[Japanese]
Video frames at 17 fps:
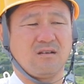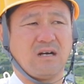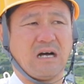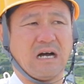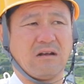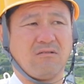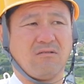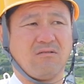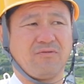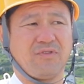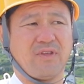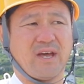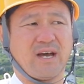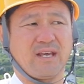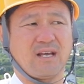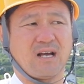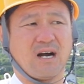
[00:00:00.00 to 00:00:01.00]
あの
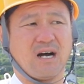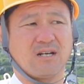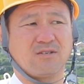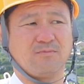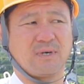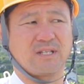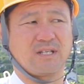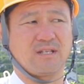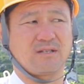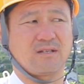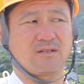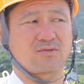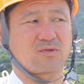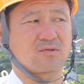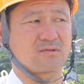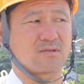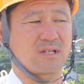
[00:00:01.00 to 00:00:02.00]
出会いがあるまでって
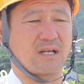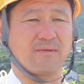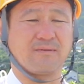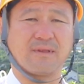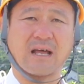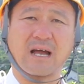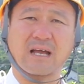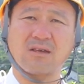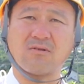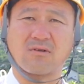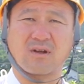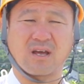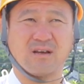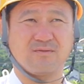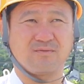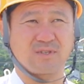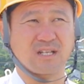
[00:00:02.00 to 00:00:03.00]
そんなんないよね
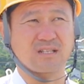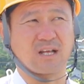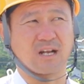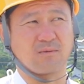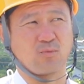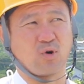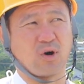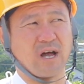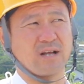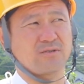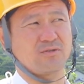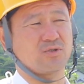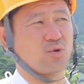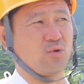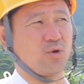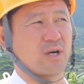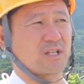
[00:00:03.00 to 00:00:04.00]
だったらもう早く一
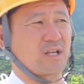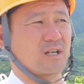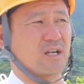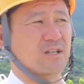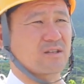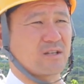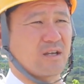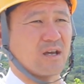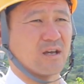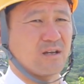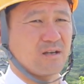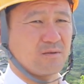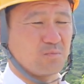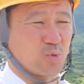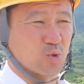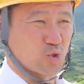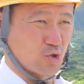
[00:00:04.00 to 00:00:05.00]
人親方になって
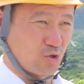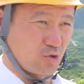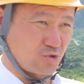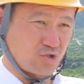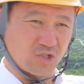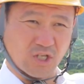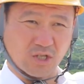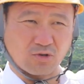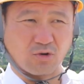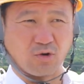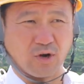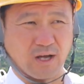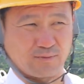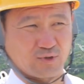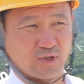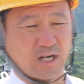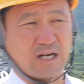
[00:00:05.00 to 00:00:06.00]
もうそのついてとる
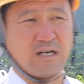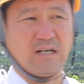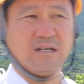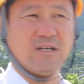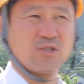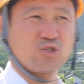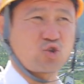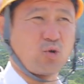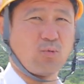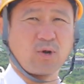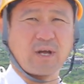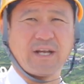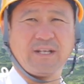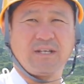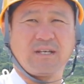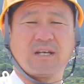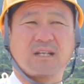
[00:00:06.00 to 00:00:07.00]
親分がしょうもな
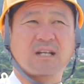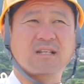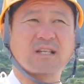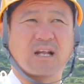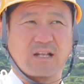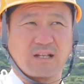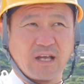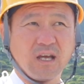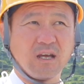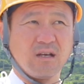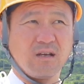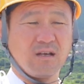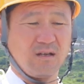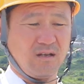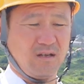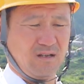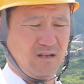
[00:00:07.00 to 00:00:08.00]
い人間だったらね、
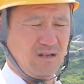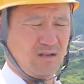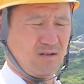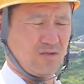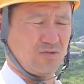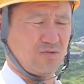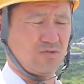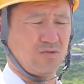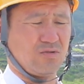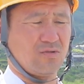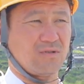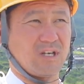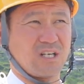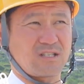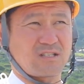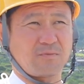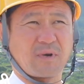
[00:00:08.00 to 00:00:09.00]

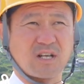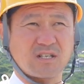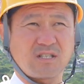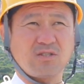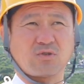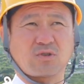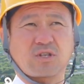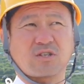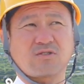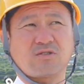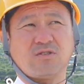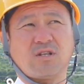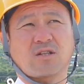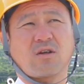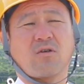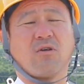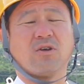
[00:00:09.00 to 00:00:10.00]
うん、素晴らしいと言ったらつい
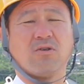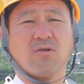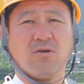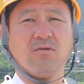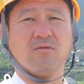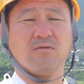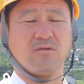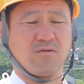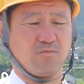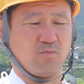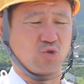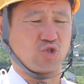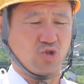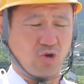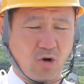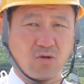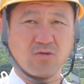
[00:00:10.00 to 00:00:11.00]
てった方がいいよも
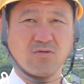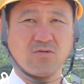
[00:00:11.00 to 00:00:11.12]
ちろ